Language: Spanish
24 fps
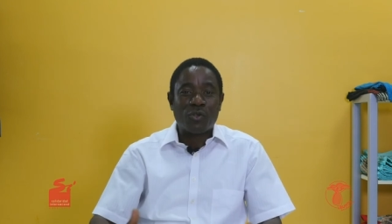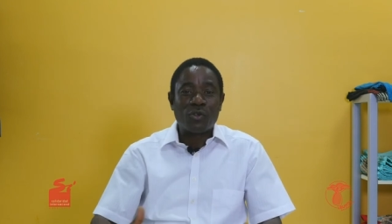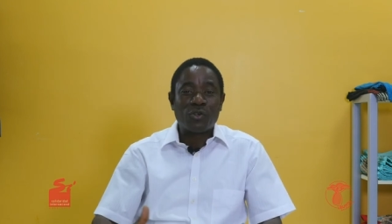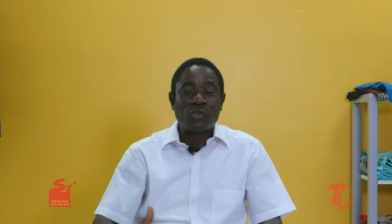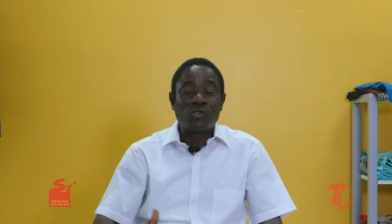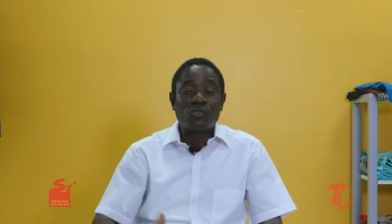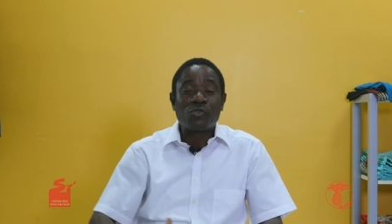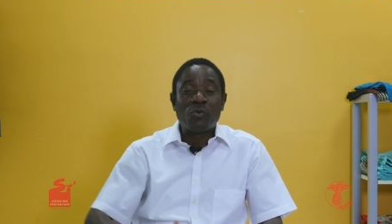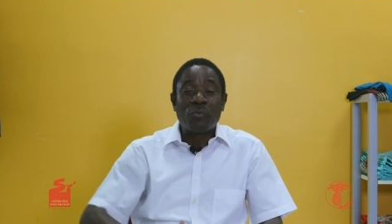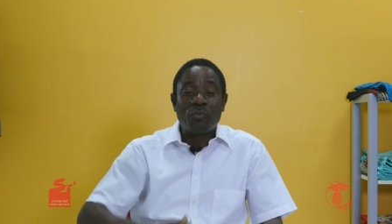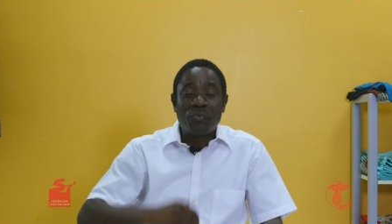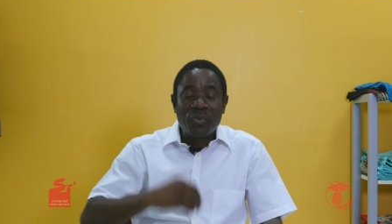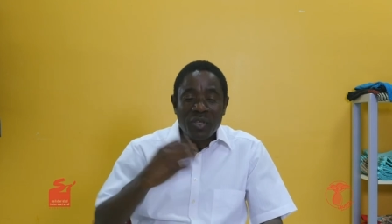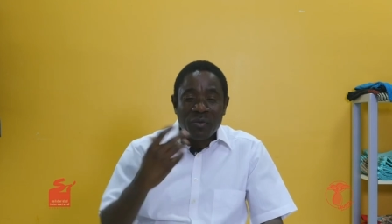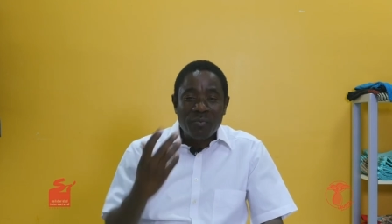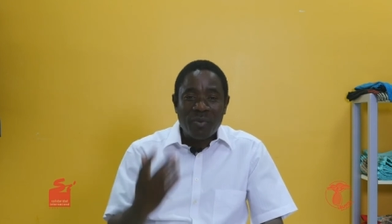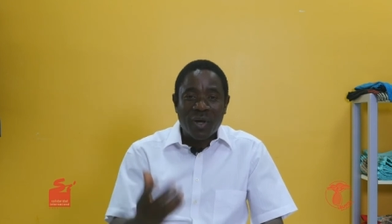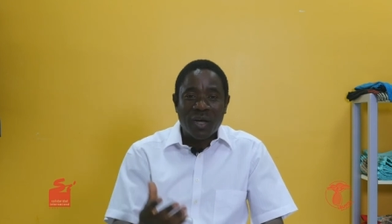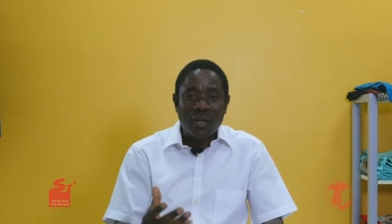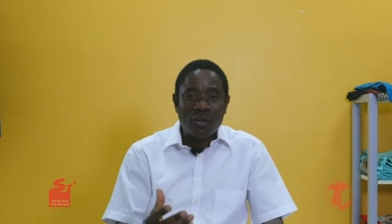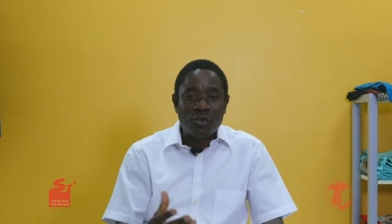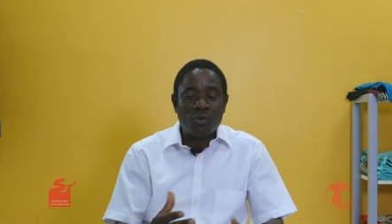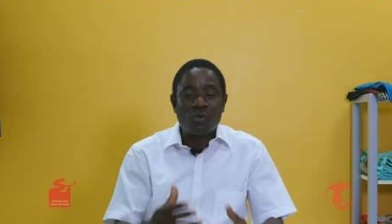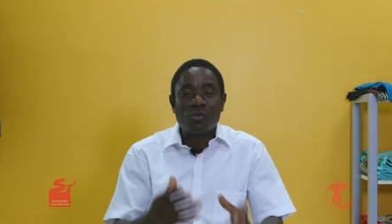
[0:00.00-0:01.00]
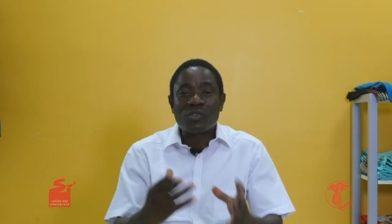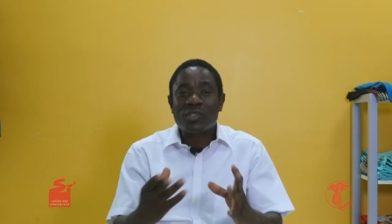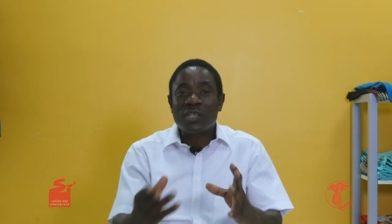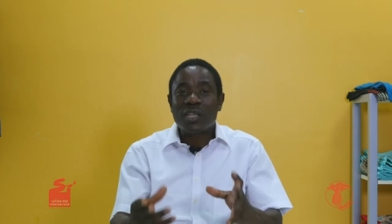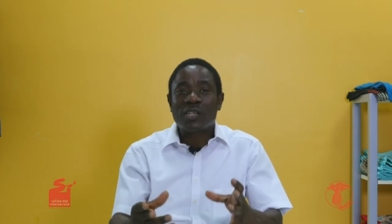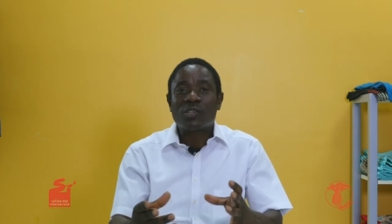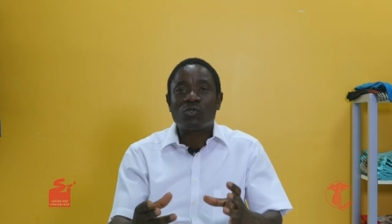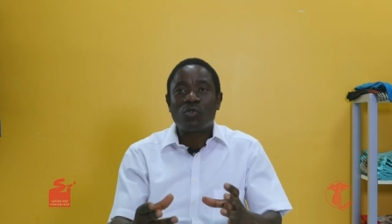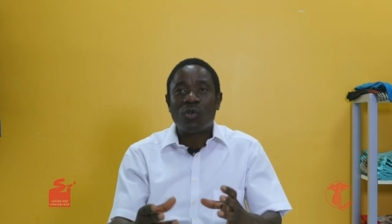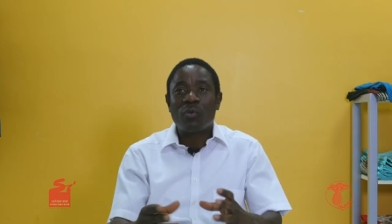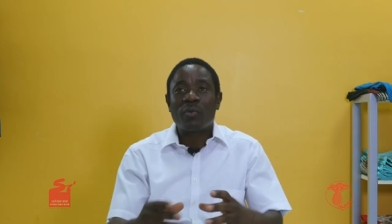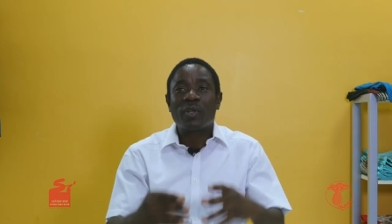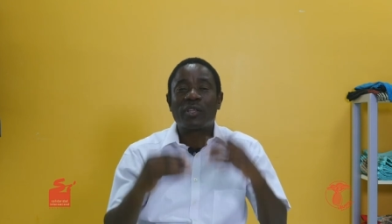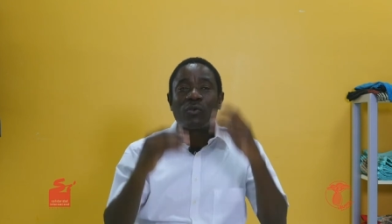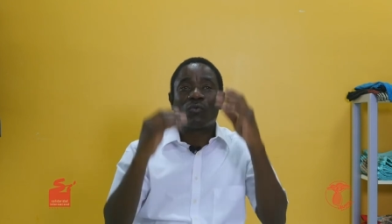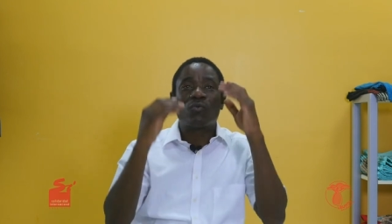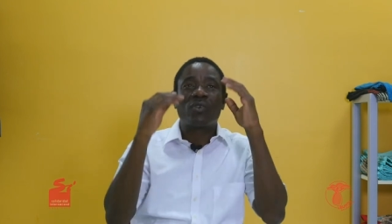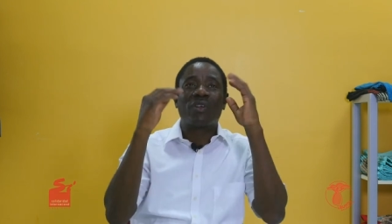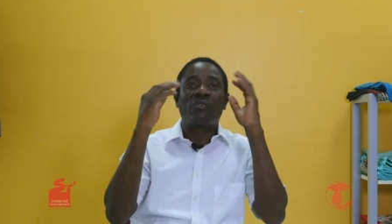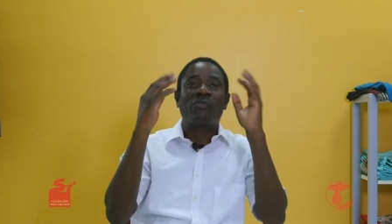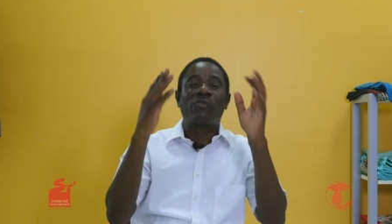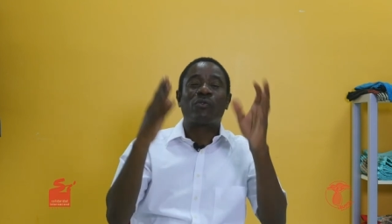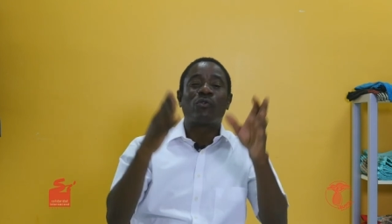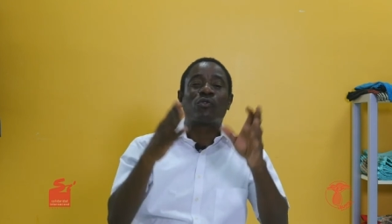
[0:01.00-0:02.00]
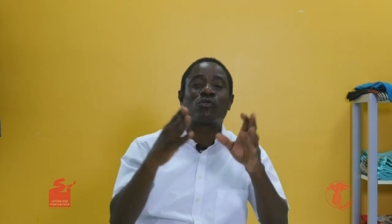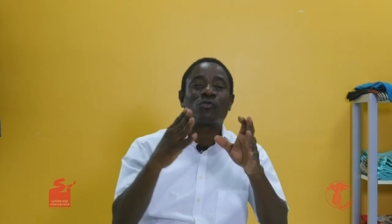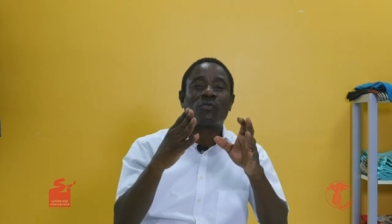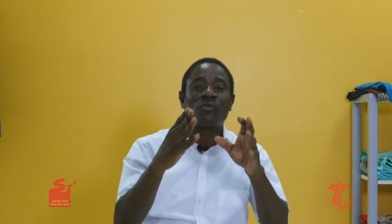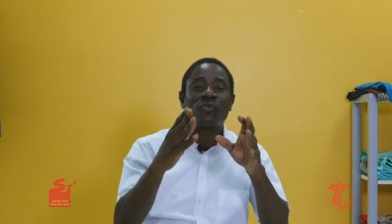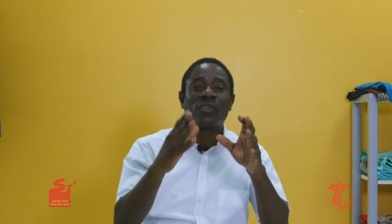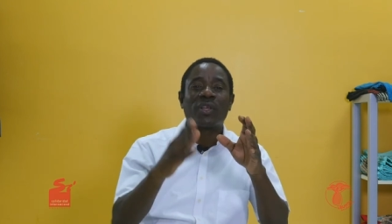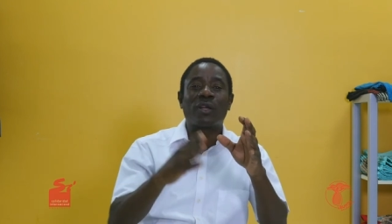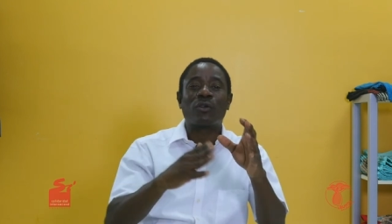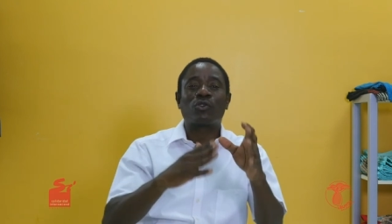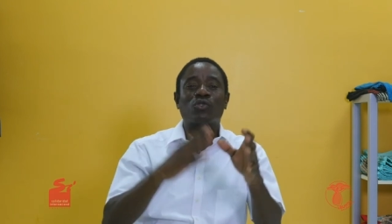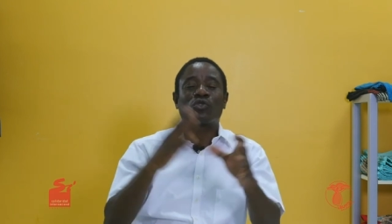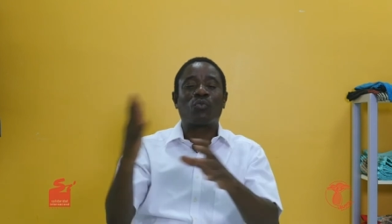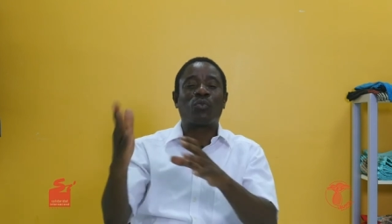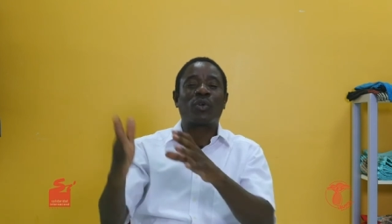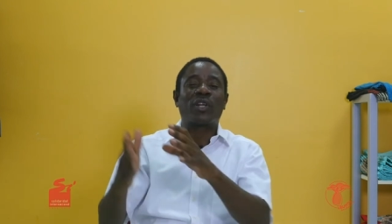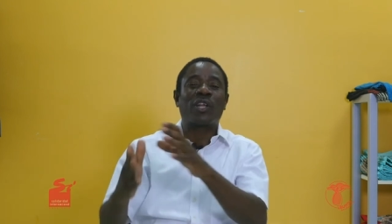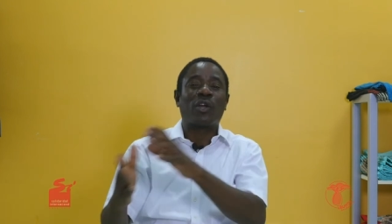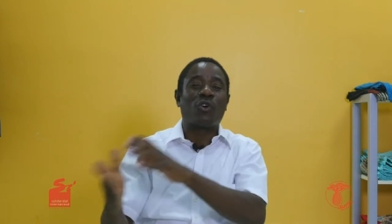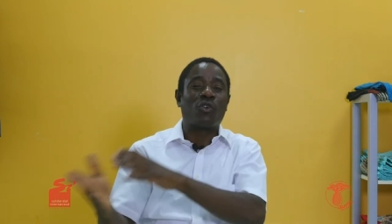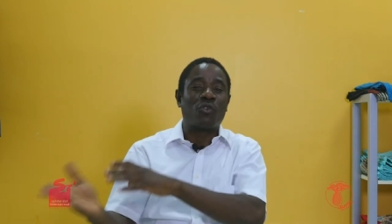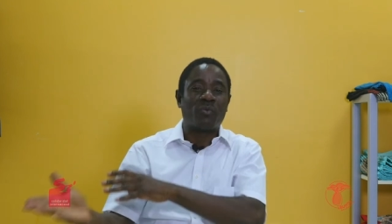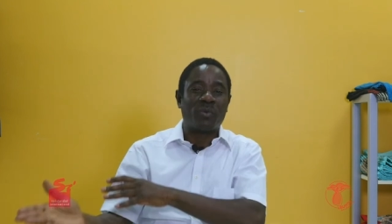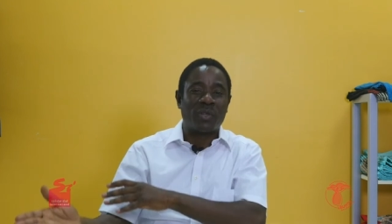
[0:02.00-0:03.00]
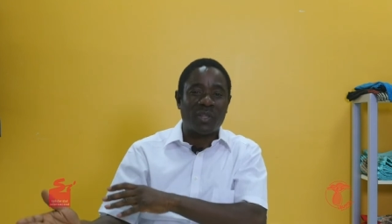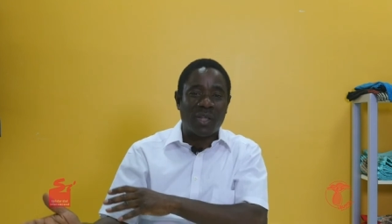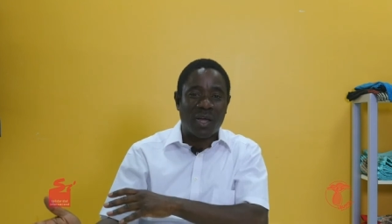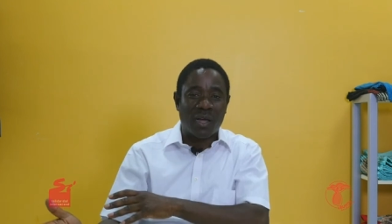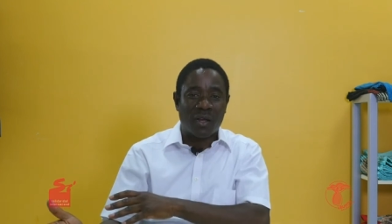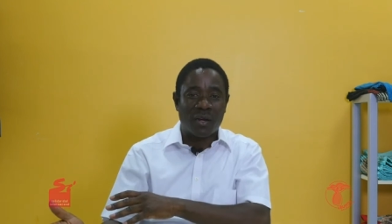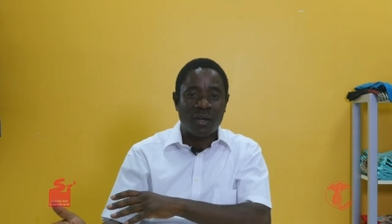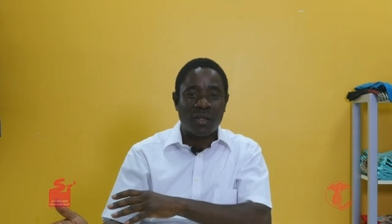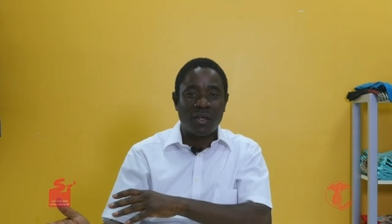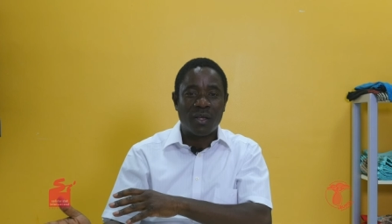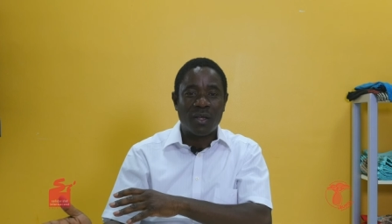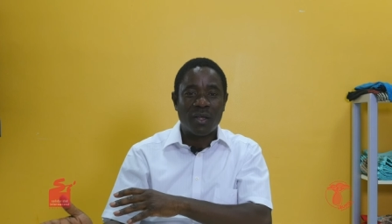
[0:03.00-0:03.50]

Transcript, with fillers: que se viva, que no sea solamente una filosofía que se puede olvidar,